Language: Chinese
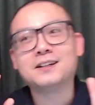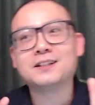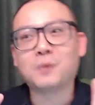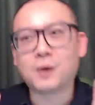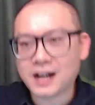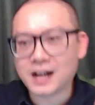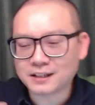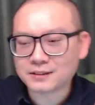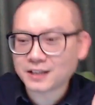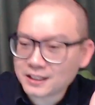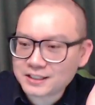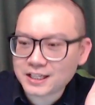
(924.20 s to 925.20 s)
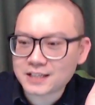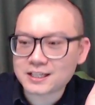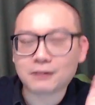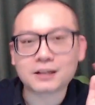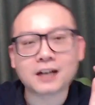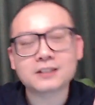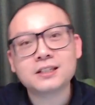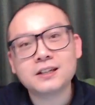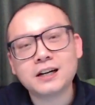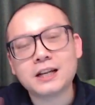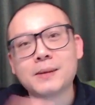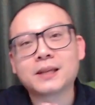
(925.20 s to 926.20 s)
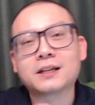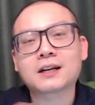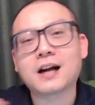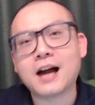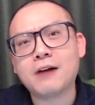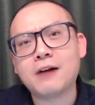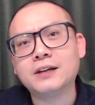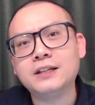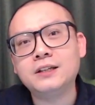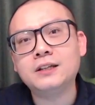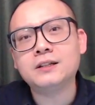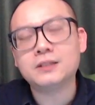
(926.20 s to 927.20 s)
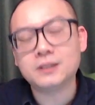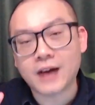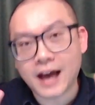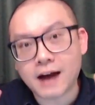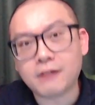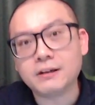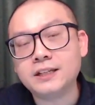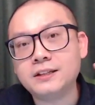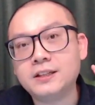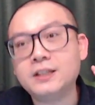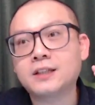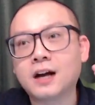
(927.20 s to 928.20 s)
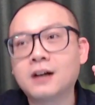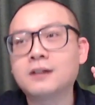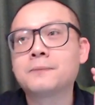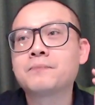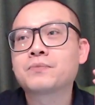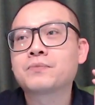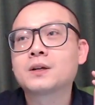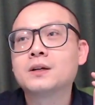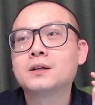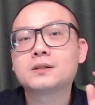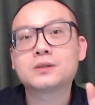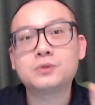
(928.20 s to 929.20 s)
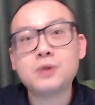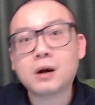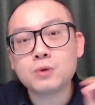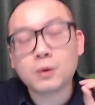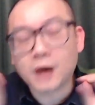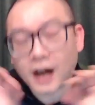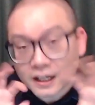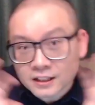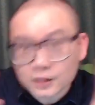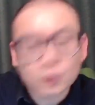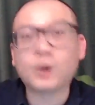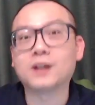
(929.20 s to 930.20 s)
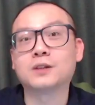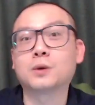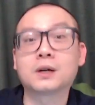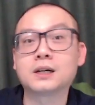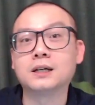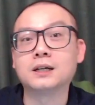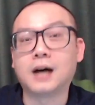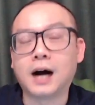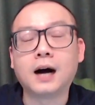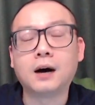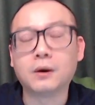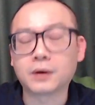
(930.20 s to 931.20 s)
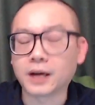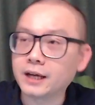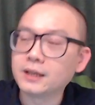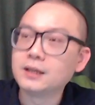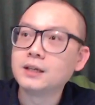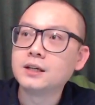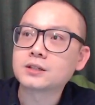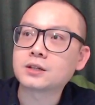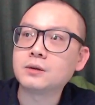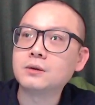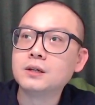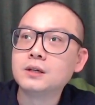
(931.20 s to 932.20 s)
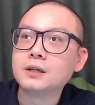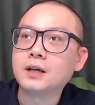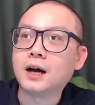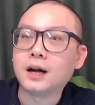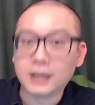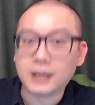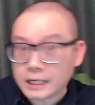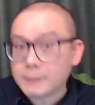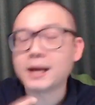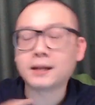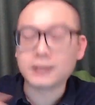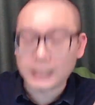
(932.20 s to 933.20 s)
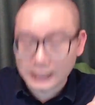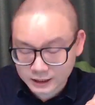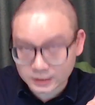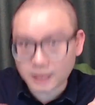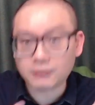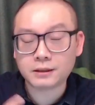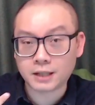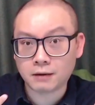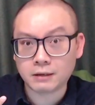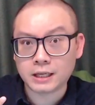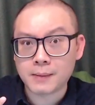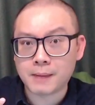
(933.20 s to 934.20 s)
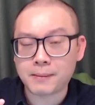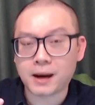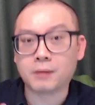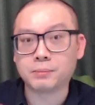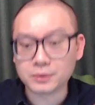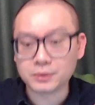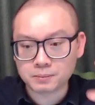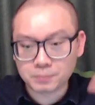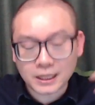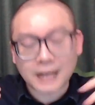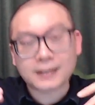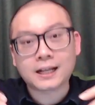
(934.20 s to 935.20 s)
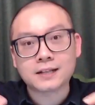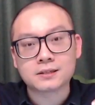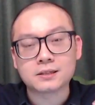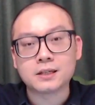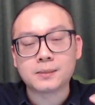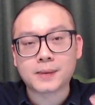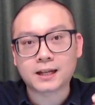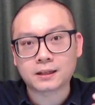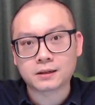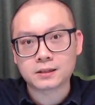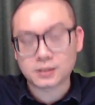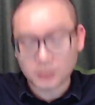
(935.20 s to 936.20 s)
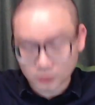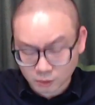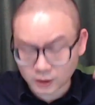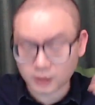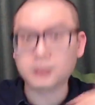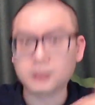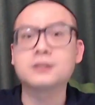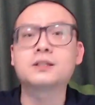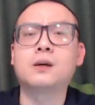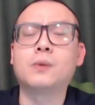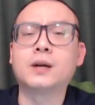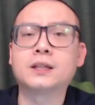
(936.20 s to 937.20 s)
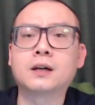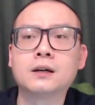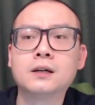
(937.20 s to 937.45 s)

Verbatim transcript: 我看到他的介绍，他车里面的那个 LED， 因为 LED 灯需要用很多很多颗啊 ，OK， so 里面只要里面罢了，不单单只是你们看到的车头灯跟车尾灯。